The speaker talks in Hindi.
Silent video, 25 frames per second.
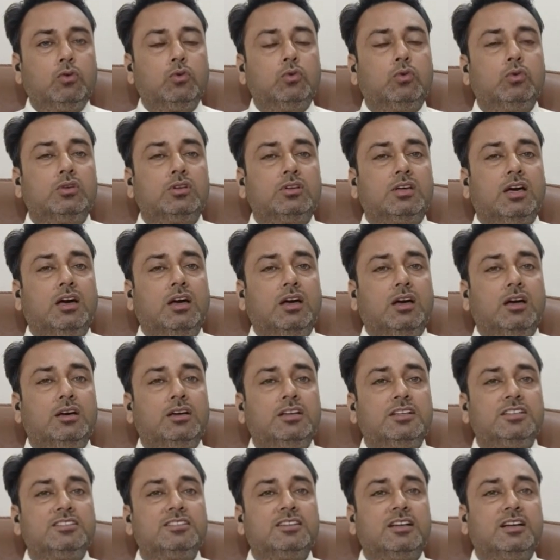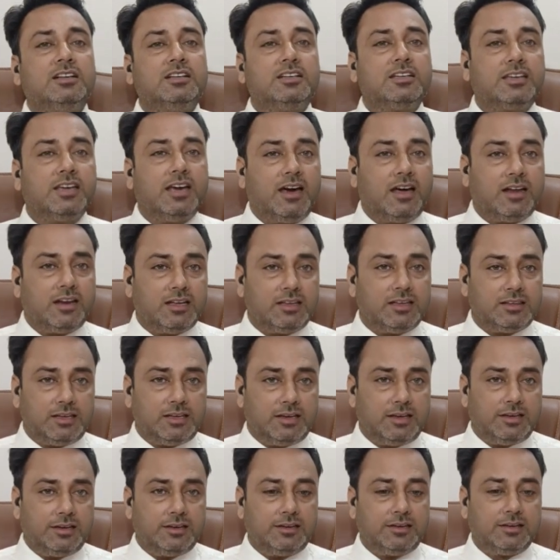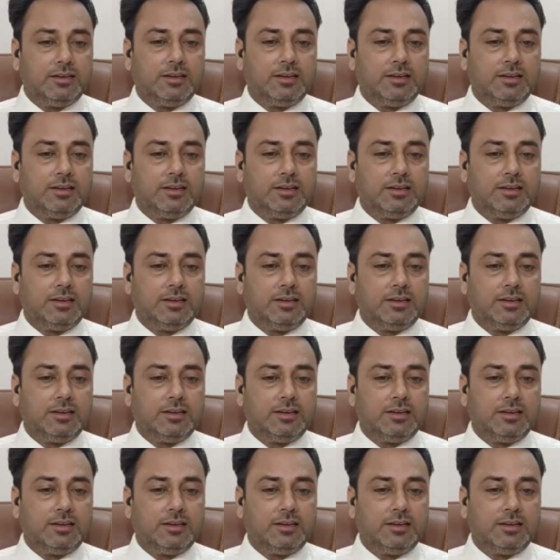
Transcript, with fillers: उनका रिजल्ट क्या रहता है